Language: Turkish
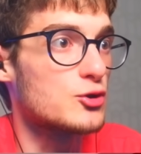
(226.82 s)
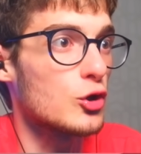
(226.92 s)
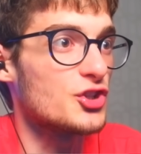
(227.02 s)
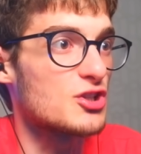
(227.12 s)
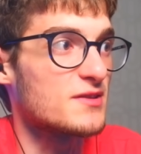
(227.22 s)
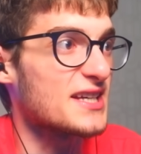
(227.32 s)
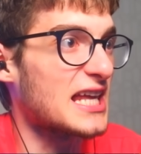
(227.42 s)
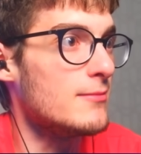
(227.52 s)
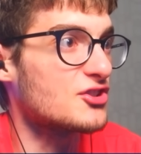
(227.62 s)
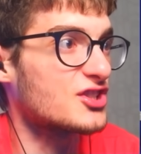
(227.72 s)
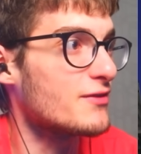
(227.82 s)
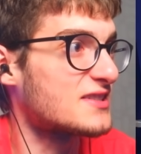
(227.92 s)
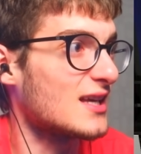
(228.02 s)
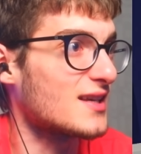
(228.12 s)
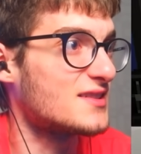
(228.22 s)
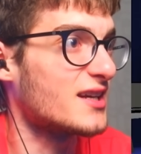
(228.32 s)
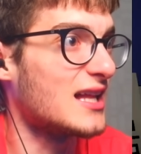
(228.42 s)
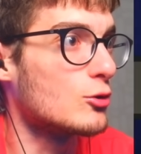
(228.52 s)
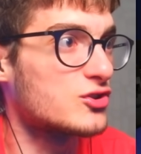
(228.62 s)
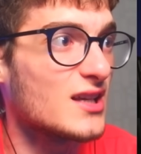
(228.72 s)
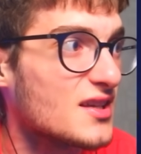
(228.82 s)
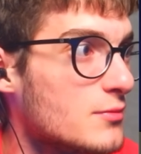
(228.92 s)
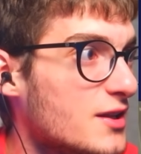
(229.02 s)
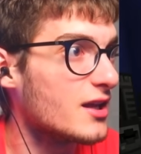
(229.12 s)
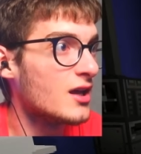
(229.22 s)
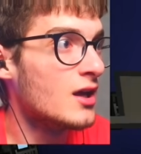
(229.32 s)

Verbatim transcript: şey oldu. İçimizden kelebek çıktı ve silah sesleri geldi. O silah sesi miydi?